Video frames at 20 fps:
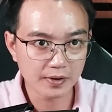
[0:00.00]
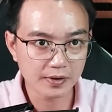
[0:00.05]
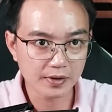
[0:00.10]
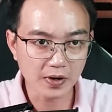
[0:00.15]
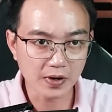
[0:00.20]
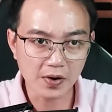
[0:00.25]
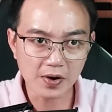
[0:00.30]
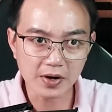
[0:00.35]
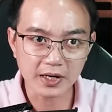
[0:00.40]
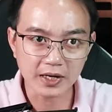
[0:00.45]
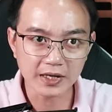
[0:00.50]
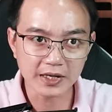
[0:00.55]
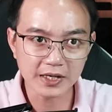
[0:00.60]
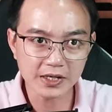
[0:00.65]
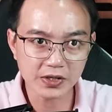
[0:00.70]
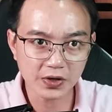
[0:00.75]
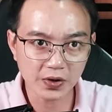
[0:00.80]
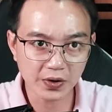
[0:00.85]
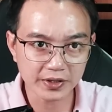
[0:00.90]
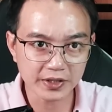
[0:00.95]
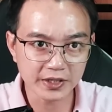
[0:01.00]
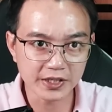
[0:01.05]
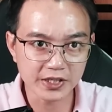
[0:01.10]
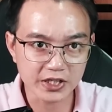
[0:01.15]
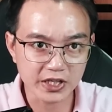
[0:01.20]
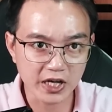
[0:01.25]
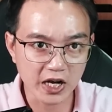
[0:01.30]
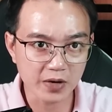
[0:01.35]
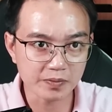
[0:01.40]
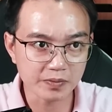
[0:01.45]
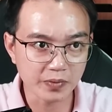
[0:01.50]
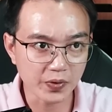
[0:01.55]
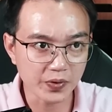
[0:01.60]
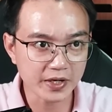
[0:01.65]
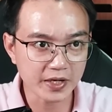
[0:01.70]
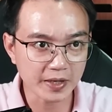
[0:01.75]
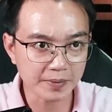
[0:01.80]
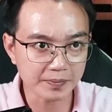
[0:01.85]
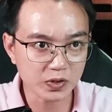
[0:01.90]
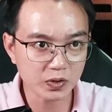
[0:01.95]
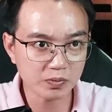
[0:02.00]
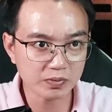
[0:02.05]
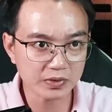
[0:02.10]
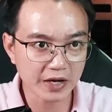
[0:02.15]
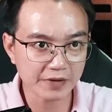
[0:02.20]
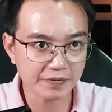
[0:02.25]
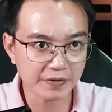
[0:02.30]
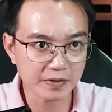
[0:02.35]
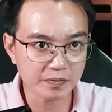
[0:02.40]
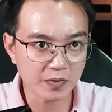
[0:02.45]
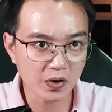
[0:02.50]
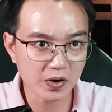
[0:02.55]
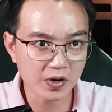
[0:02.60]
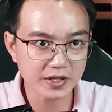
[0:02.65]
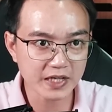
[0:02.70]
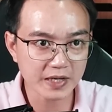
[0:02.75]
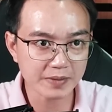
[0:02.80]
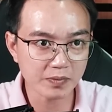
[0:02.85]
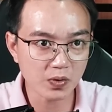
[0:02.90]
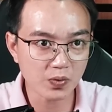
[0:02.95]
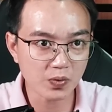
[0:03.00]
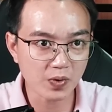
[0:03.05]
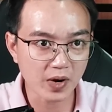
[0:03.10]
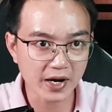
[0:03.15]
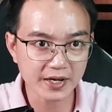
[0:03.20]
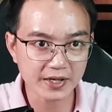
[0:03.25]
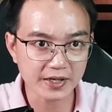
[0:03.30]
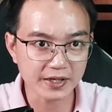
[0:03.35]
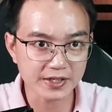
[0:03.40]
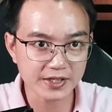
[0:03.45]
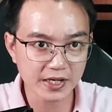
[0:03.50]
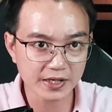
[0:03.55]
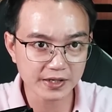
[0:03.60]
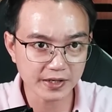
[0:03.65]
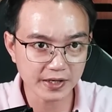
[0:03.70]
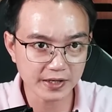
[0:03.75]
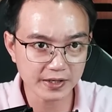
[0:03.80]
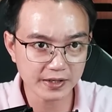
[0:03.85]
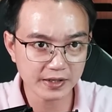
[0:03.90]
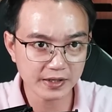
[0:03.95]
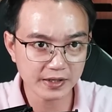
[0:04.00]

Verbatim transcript: Đó là lý do vì sao mỗi năm chúng ta phải bỏ ra một khoản ngân sách lớn